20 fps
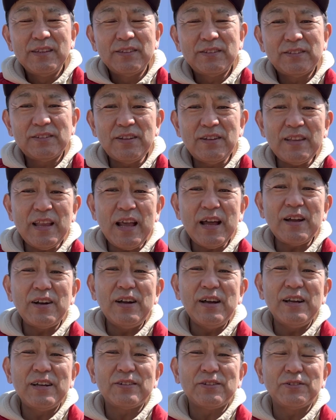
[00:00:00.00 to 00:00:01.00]
そんな、
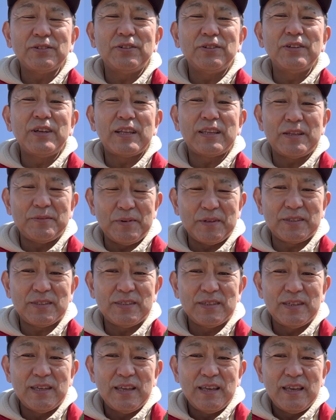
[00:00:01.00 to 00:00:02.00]
えー、ことをやってま
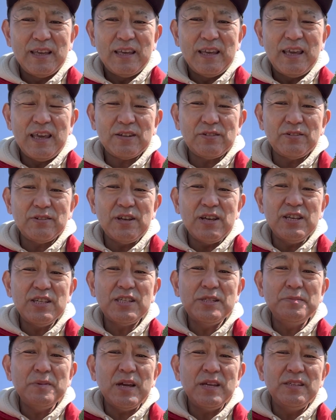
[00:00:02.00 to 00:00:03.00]
す。えー、これ
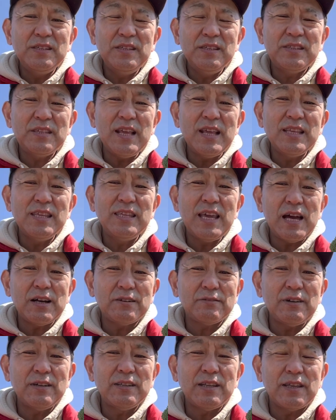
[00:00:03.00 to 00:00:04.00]
1枚
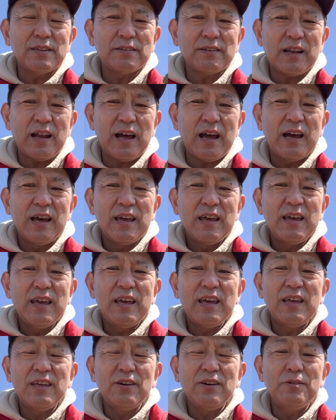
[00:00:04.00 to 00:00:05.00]
2200円ですから、
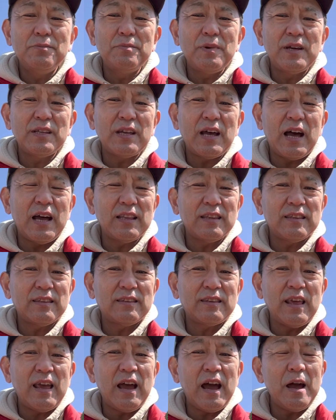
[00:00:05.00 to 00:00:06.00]
えー、4枚で
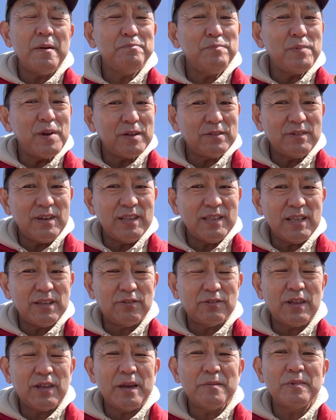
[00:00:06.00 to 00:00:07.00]
8800円で
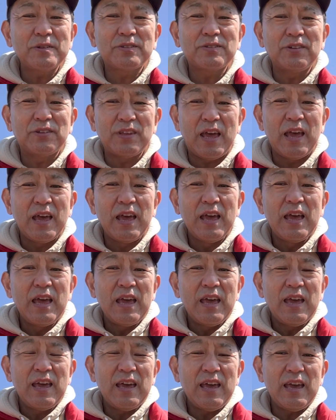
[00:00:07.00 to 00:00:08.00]
ございますので、
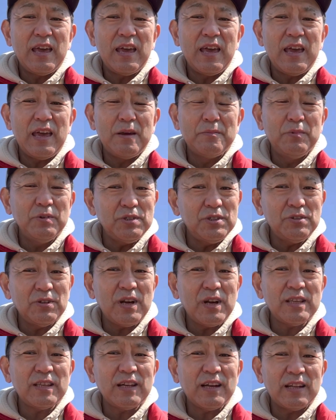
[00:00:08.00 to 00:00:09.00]
えー、もしよ
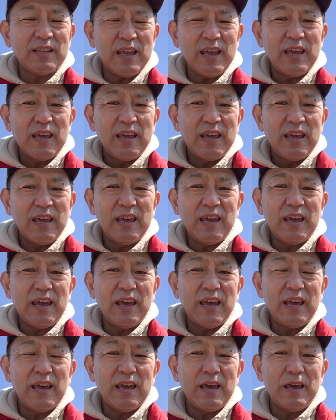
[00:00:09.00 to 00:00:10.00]
かったらね、
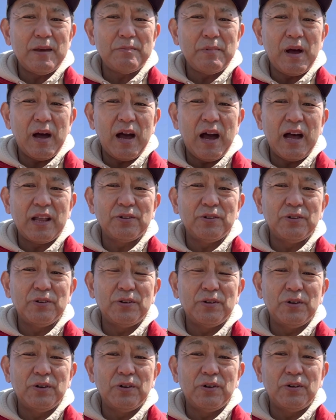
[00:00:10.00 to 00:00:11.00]
えー、まあ、あ
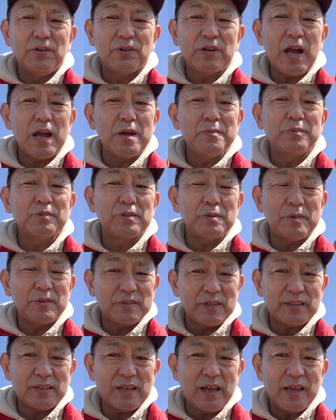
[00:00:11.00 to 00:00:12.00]
のー、お買い求め
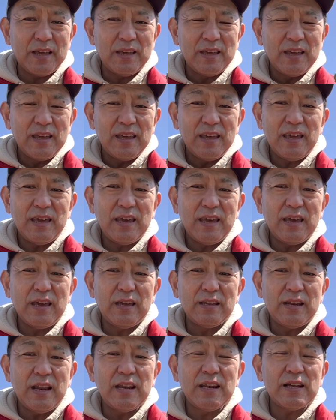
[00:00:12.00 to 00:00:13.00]
ください。
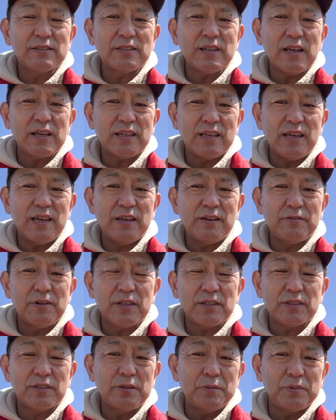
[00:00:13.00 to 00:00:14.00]
えー、連絡先、
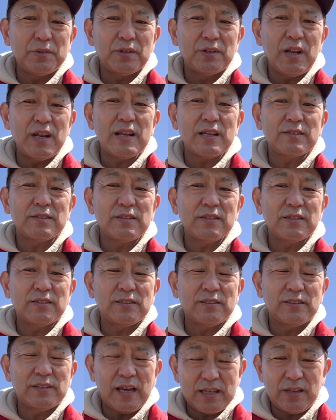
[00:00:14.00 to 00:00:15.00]
私どもの連絡
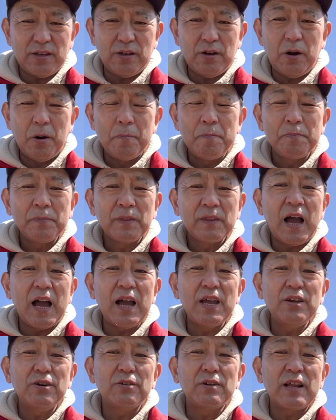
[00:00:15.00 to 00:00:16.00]
先を
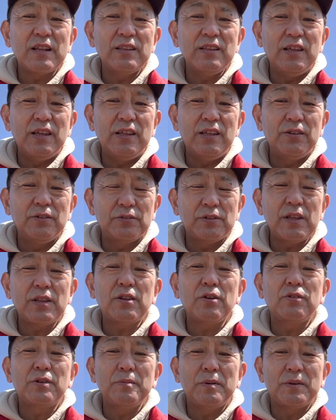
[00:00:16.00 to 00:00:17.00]
概要欄に載せ
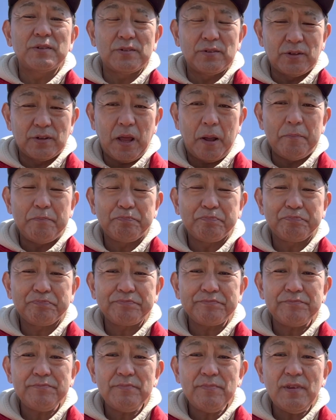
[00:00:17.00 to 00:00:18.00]
ておきますので。
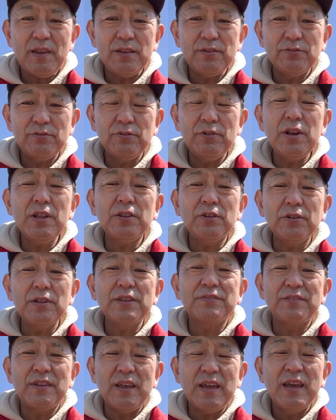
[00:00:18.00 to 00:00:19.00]
それと
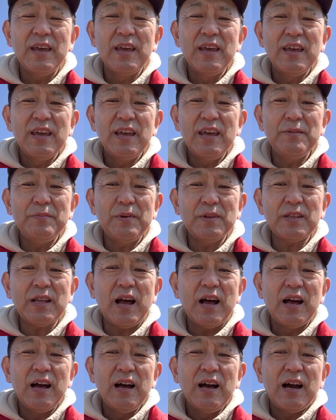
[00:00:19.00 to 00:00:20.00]
ですね、えー、ま
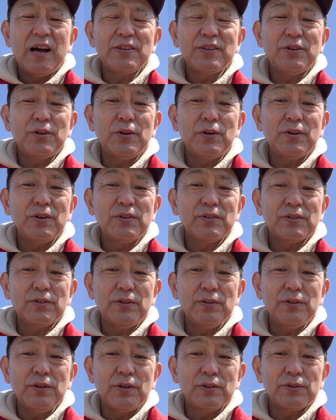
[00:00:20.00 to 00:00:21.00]
た、あの、
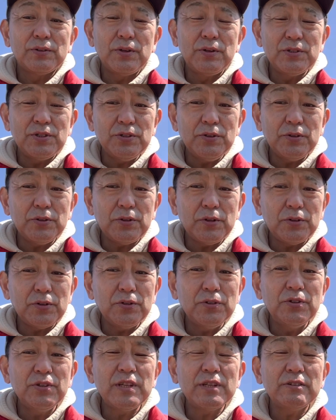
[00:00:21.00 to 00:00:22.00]
この土地を
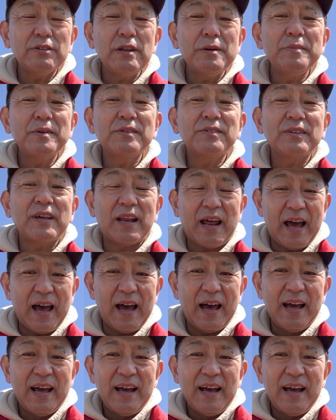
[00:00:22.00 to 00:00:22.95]
整えてくれますから、